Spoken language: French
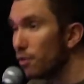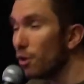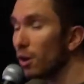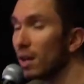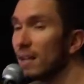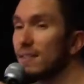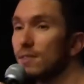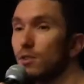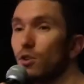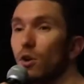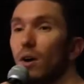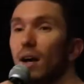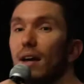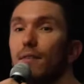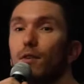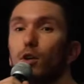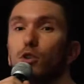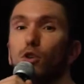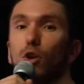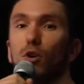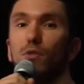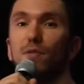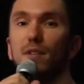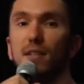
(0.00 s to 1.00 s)
veut restaurer
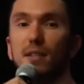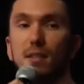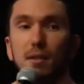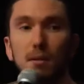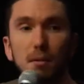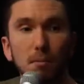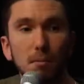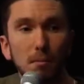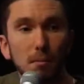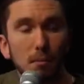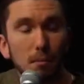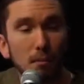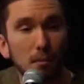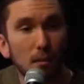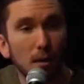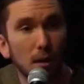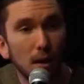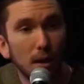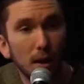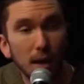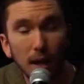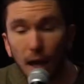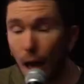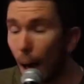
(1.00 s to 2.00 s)
votre vie.
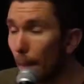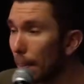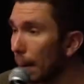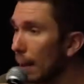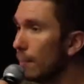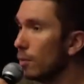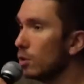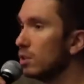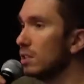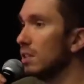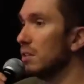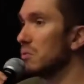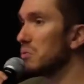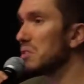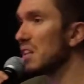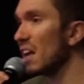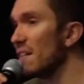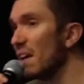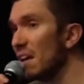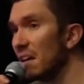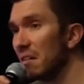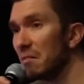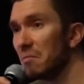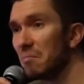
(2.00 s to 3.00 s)
Et après, il me dit, vous
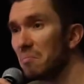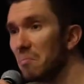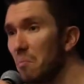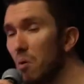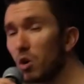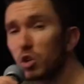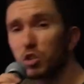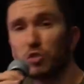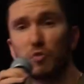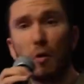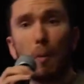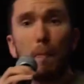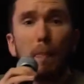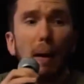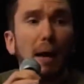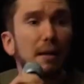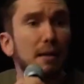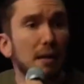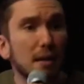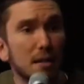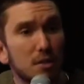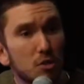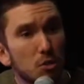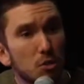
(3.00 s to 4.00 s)
savez, moi, je ne veux pas
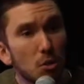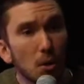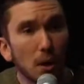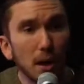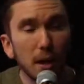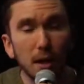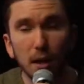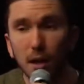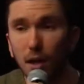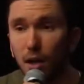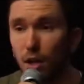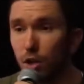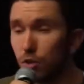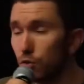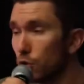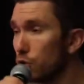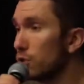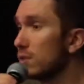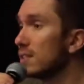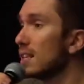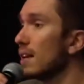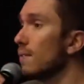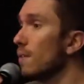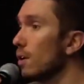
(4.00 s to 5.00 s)
être restauré. Je veux
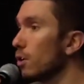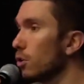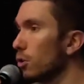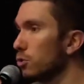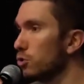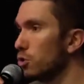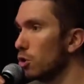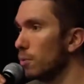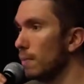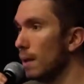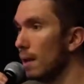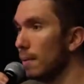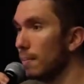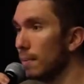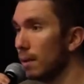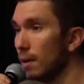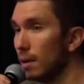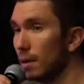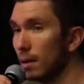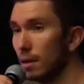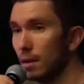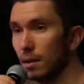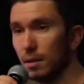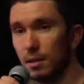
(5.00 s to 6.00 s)
juste savoir que Dieu m'aime.
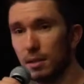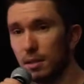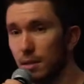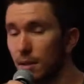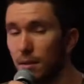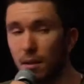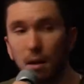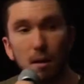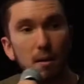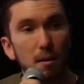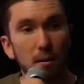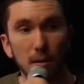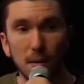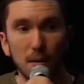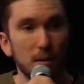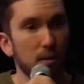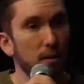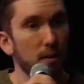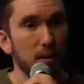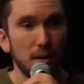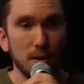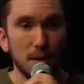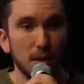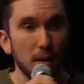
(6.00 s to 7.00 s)
Je dis, non,
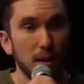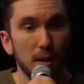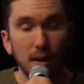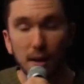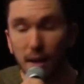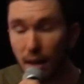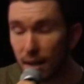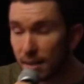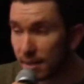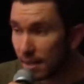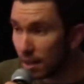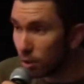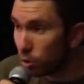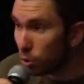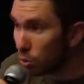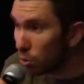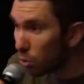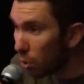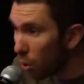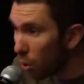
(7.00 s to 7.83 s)
là, c'est une